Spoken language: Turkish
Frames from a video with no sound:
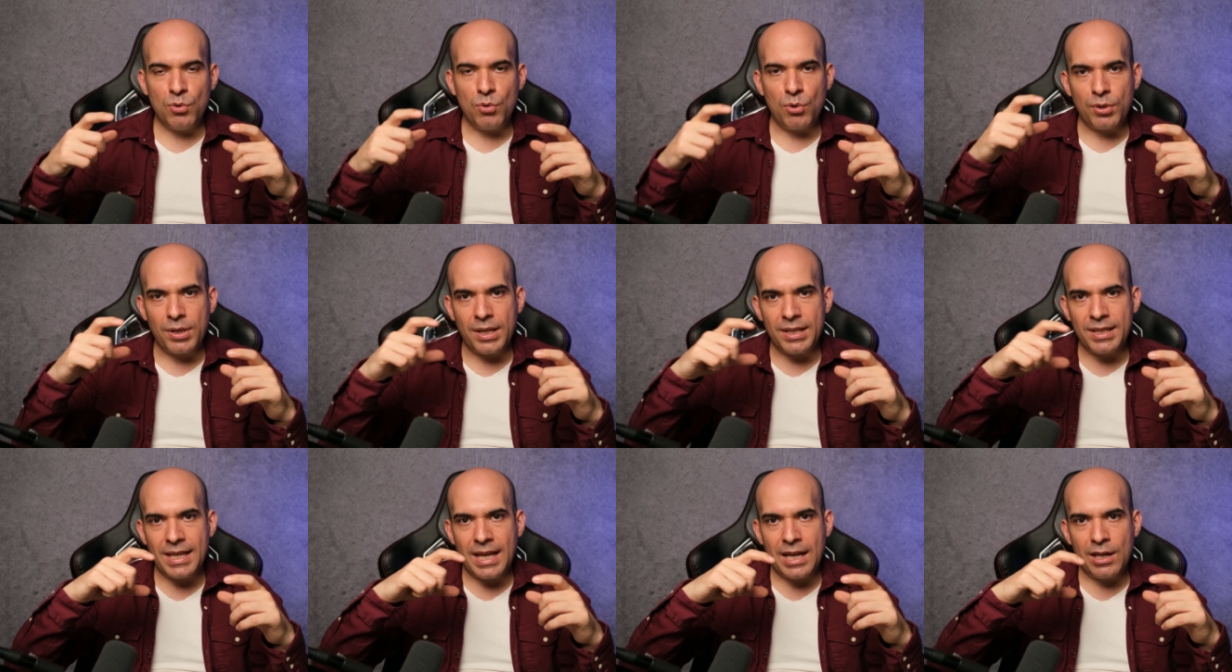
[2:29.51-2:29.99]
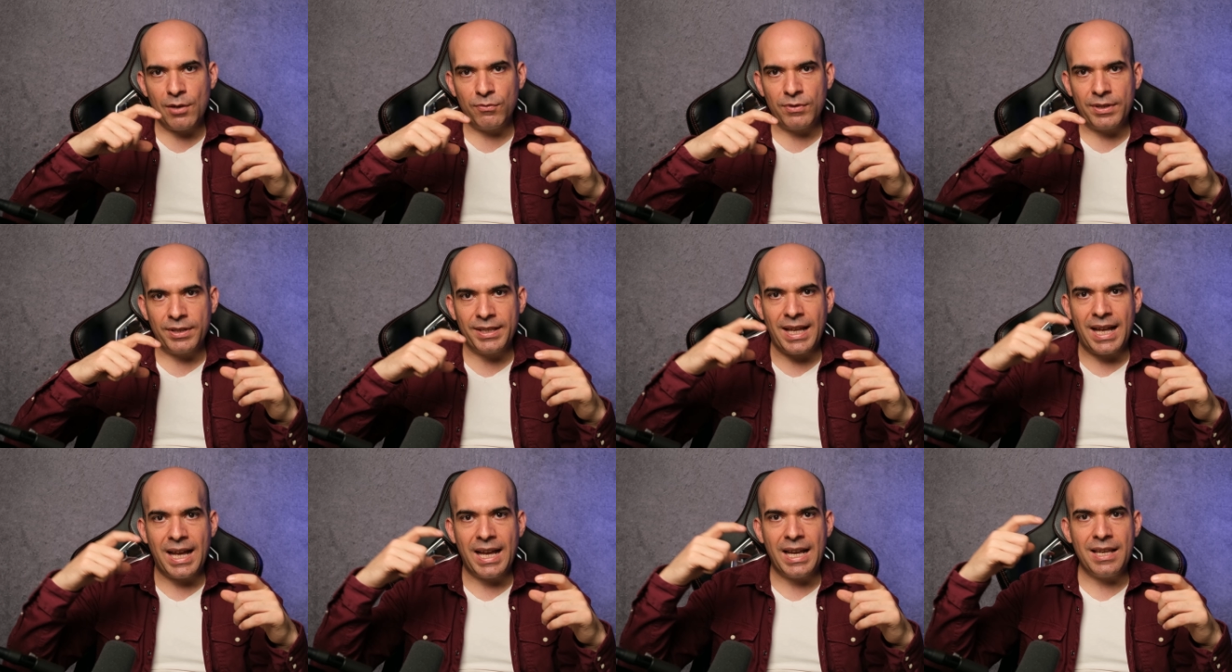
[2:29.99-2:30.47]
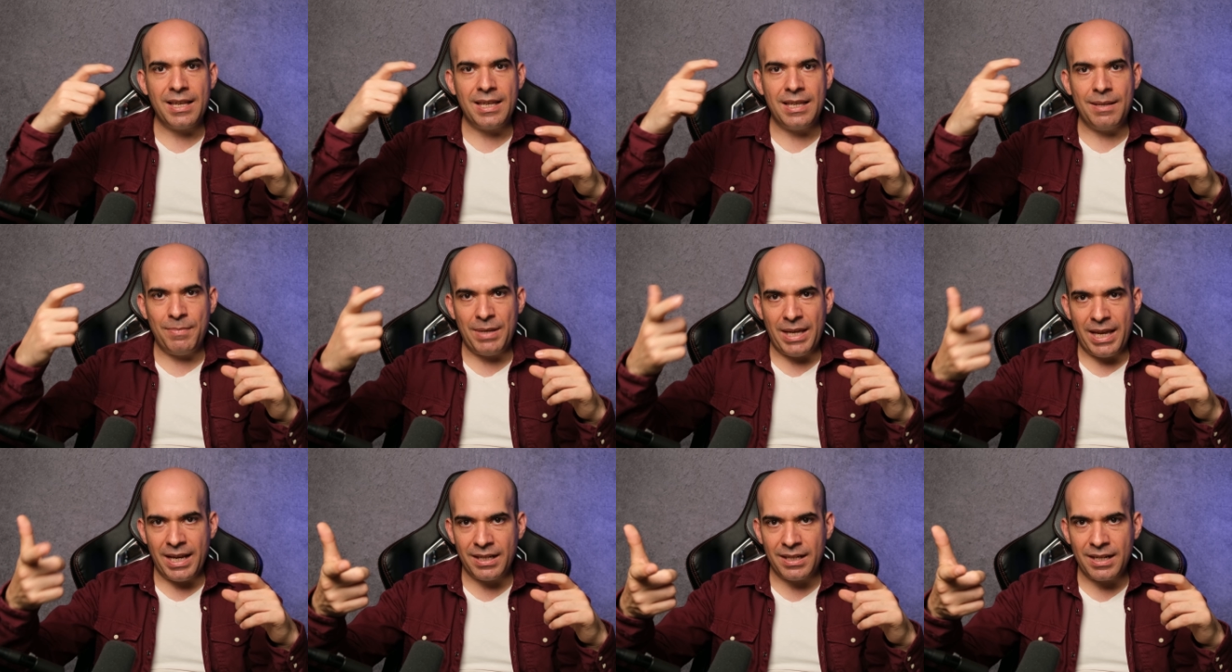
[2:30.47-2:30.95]
O tasarrufla daha
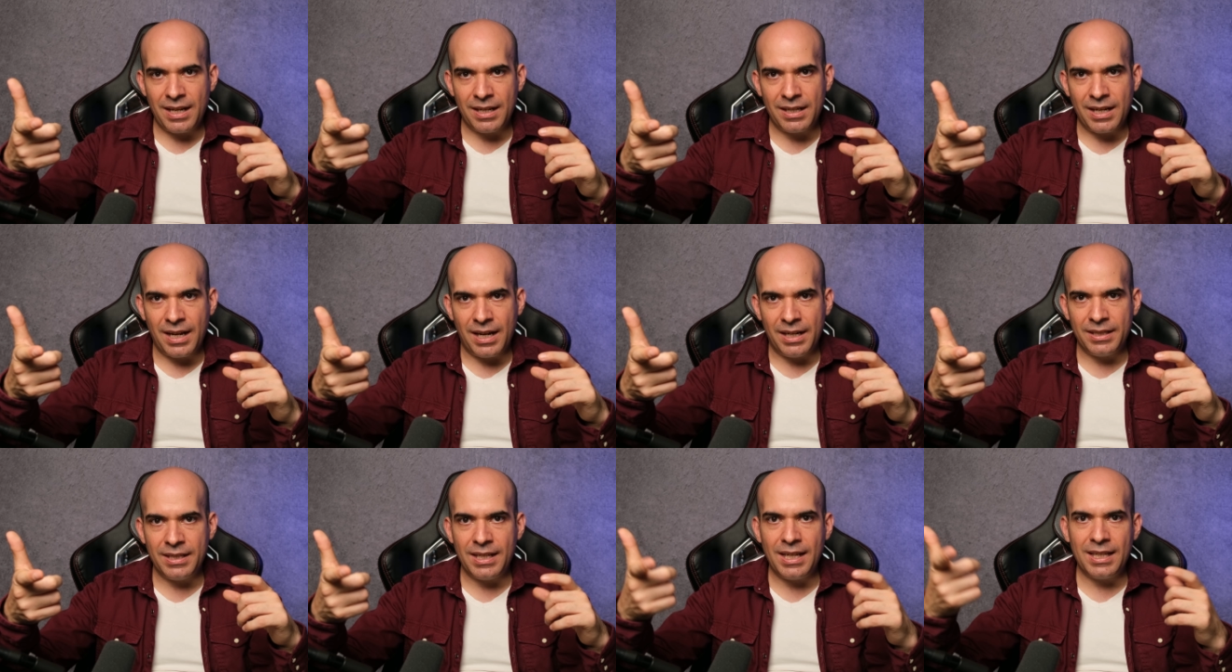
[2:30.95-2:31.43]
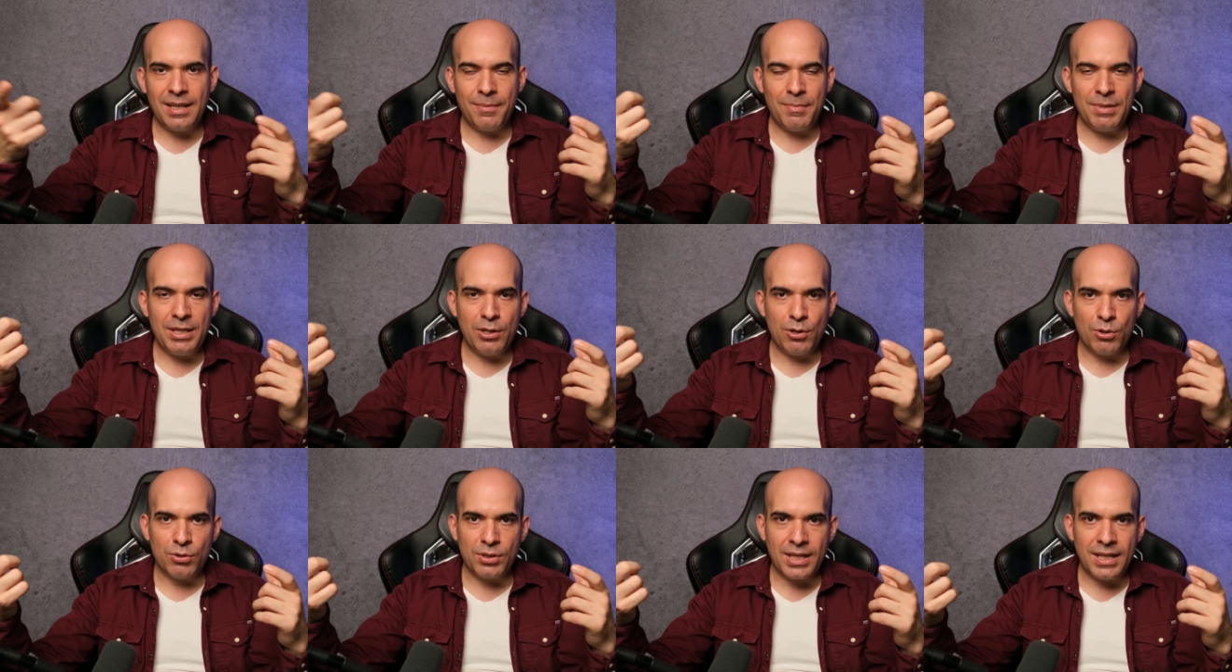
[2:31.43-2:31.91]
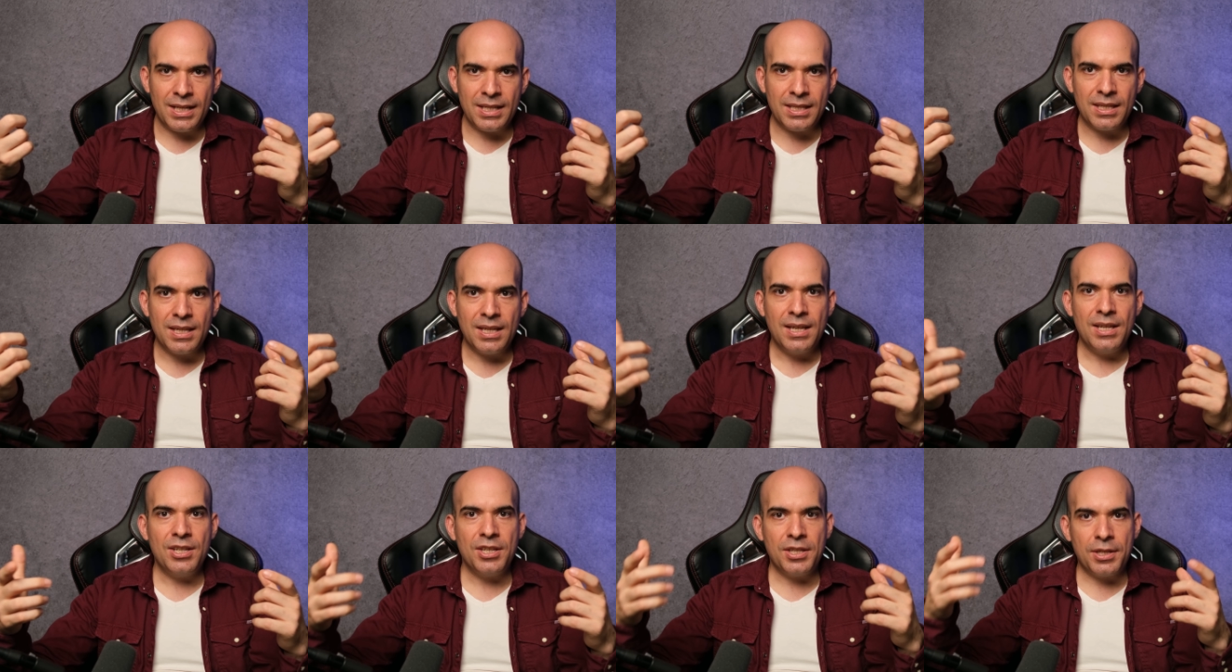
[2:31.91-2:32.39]
iyi bir ekran kartı alabiliyorsanız
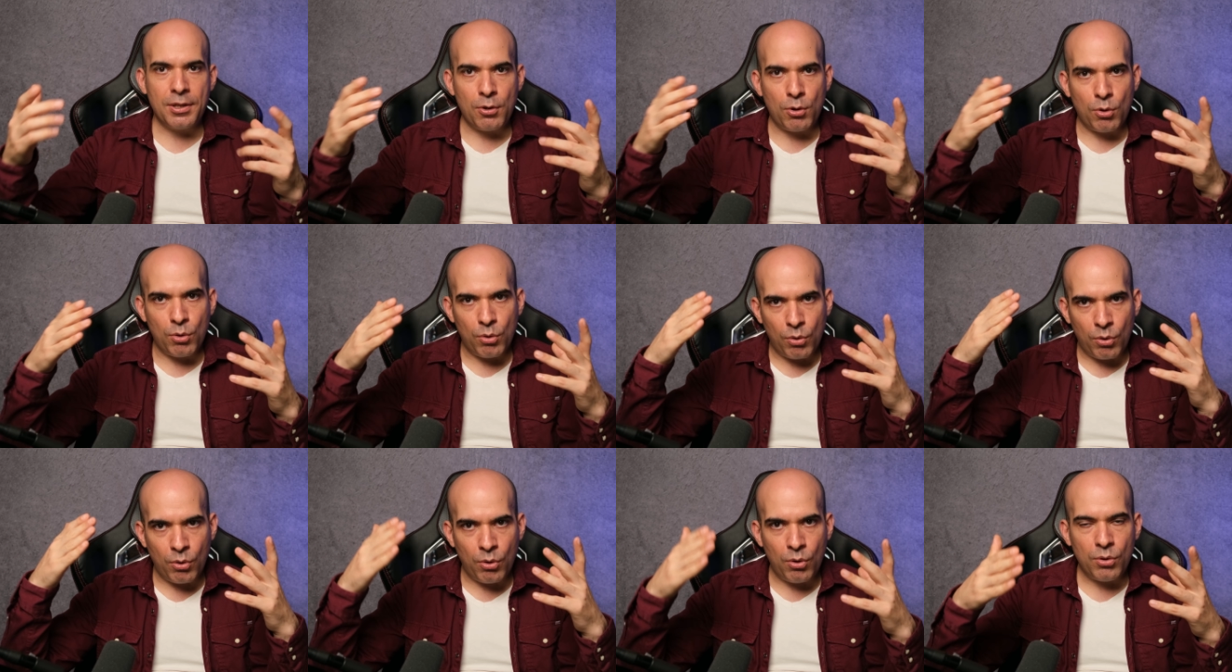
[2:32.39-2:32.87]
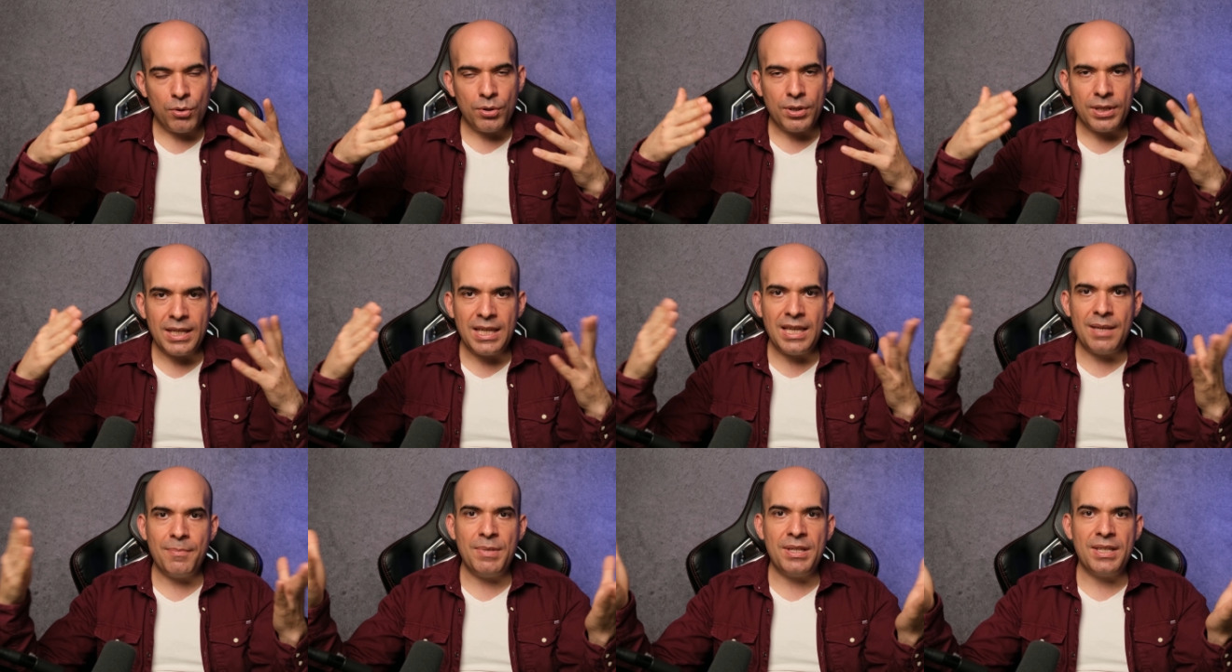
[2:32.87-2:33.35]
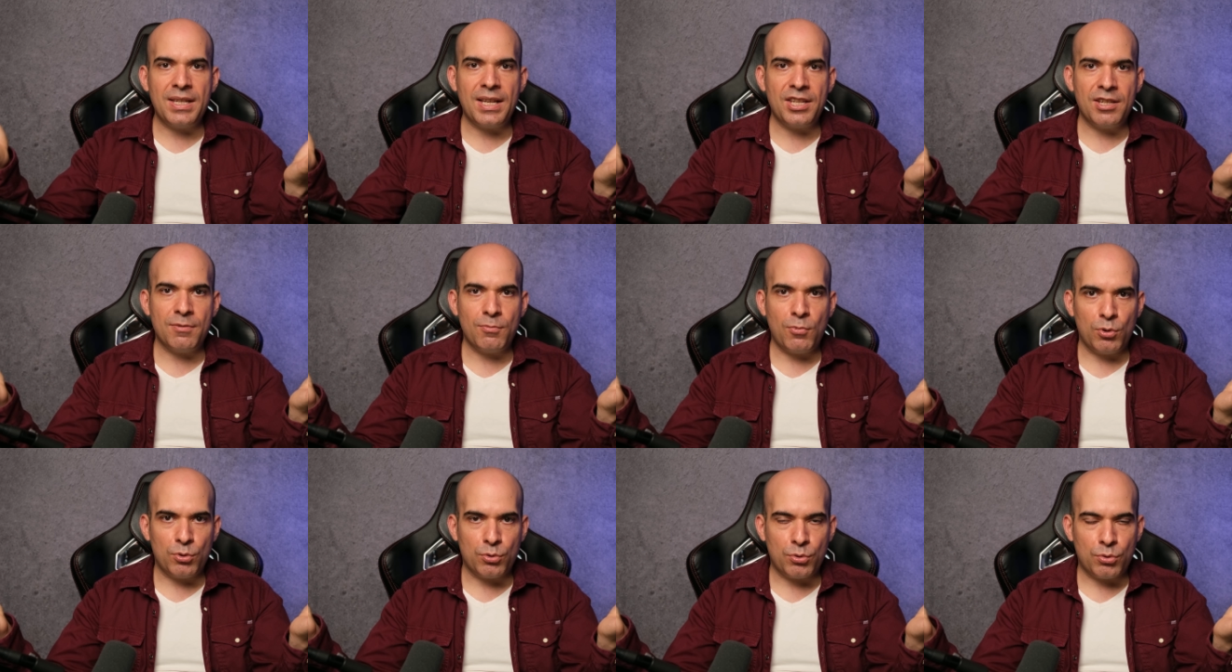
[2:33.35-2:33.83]
işte o iyi bir
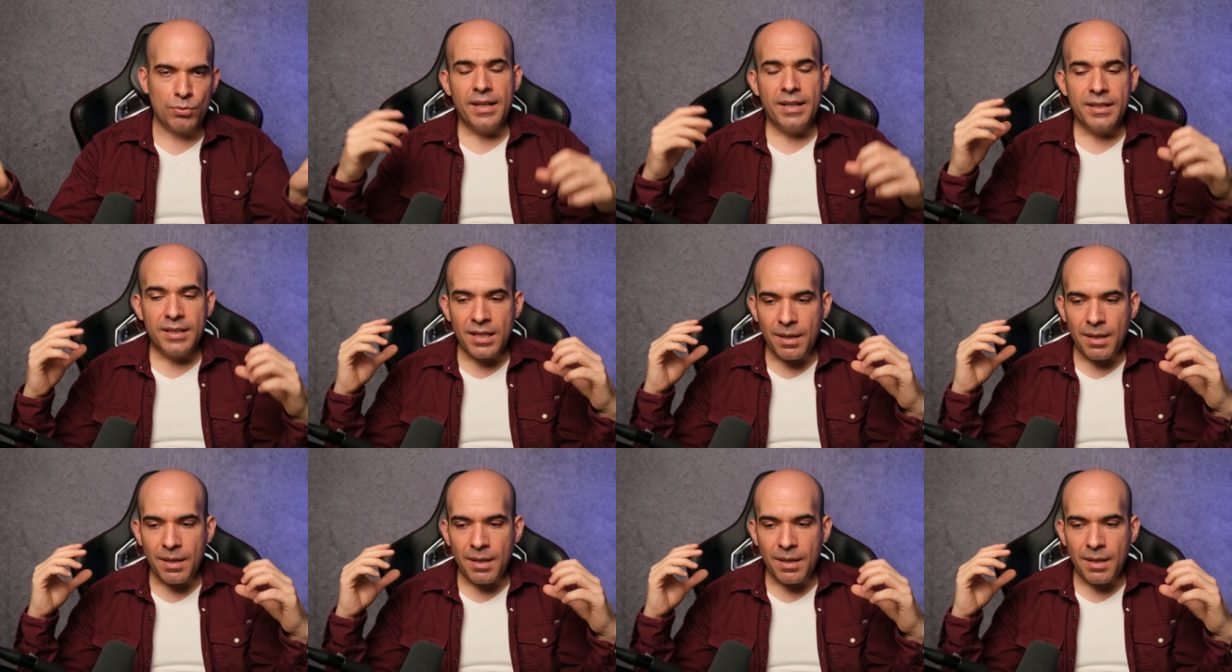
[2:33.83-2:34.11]
seçim olur.